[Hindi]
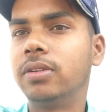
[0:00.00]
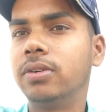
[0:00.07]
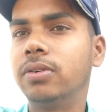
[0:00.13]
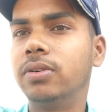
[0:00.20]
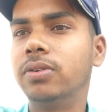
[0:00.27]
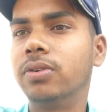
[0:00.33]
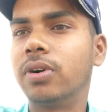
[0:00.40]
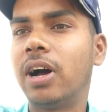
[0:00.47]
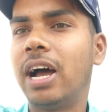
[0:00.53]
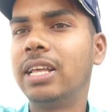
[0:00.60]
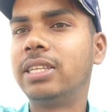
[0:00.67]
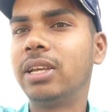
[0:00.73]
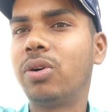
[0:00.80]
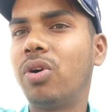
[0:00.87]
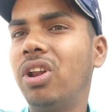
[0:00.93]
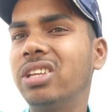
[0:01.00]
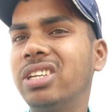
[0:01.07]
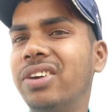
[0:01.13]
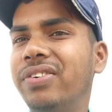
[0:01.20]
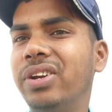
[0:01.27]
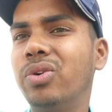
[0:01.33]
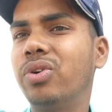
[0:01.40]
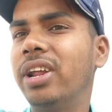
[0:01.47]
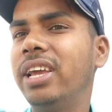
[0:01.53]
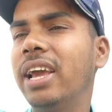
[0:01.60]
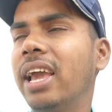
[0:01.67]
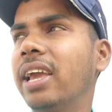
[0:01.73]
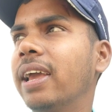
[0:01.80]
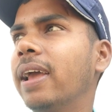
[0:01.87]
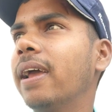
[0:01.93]
तो आज से कॉलेज के वीडियो नहीं
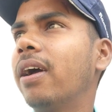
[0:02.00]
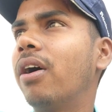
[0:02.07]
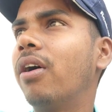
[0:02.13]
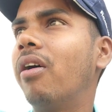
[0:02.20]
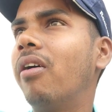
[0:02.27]
आएंगे